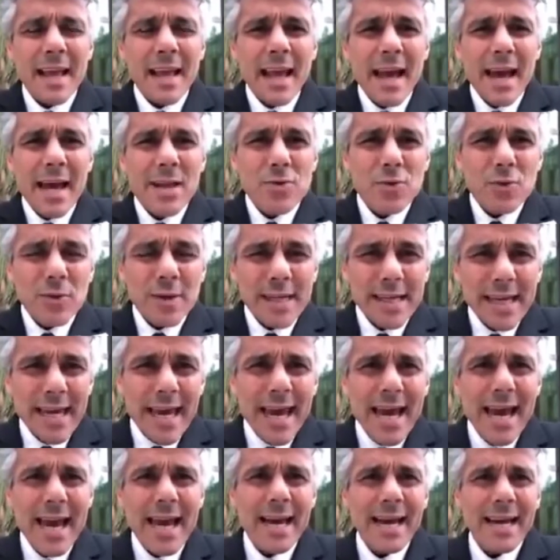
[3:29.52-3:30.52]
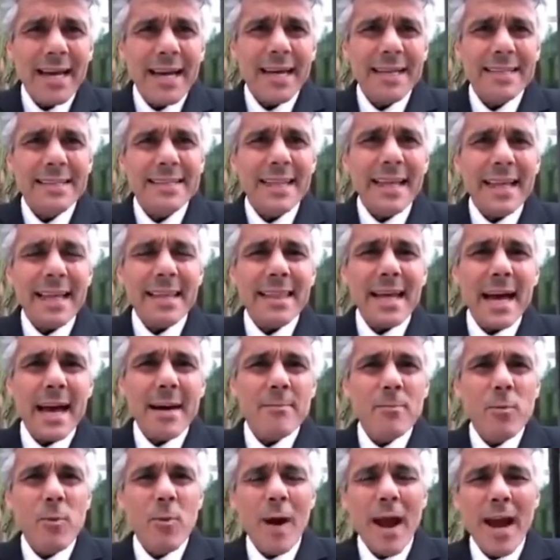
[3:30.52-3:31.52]
هذو كاع
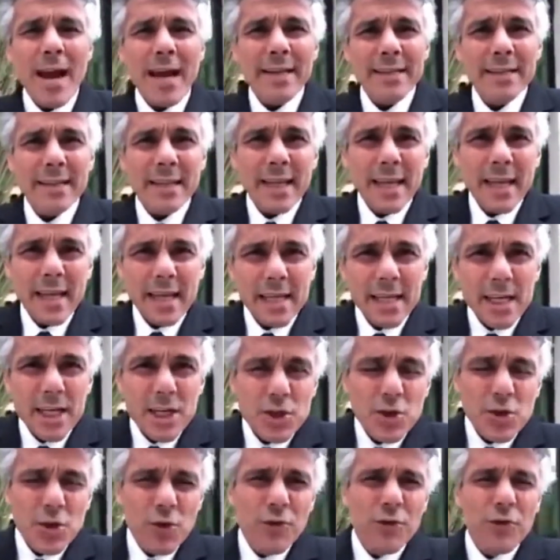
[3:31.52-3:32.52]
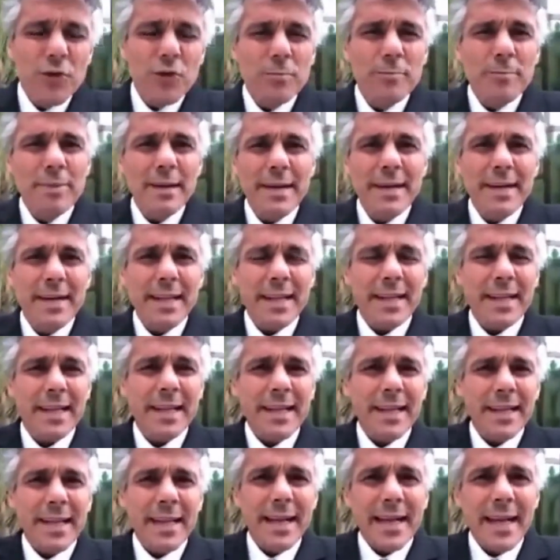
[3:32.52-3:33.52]
نظام واحد كيشوفوا باللي
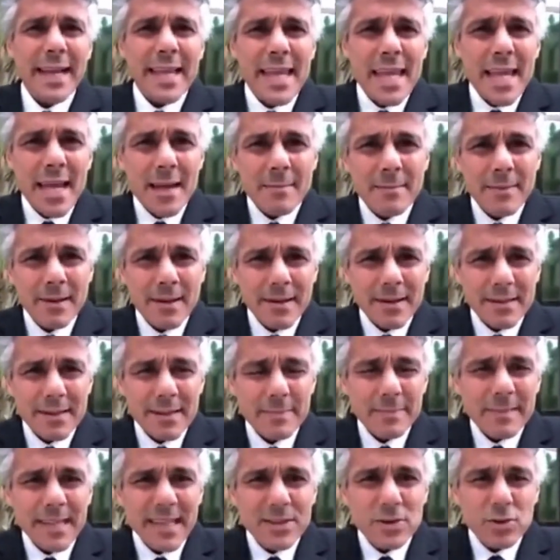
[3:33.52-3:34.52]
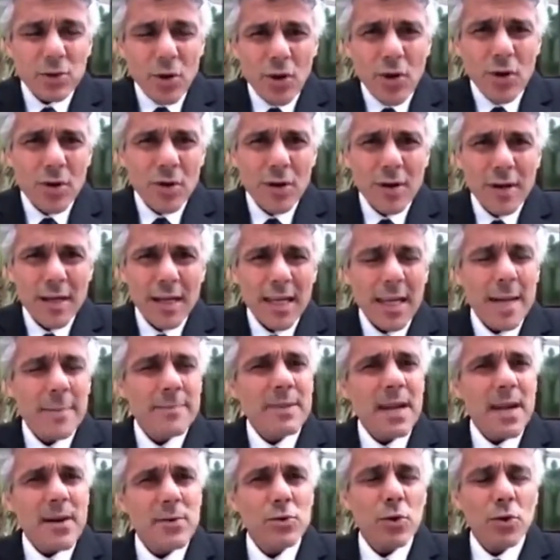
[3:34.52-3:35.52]
الايام تبدا الدور
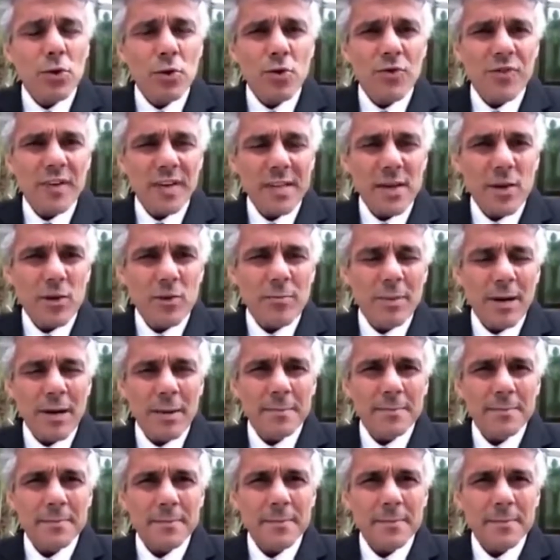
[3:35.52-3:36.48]
يبدا يدوروا في هذه هما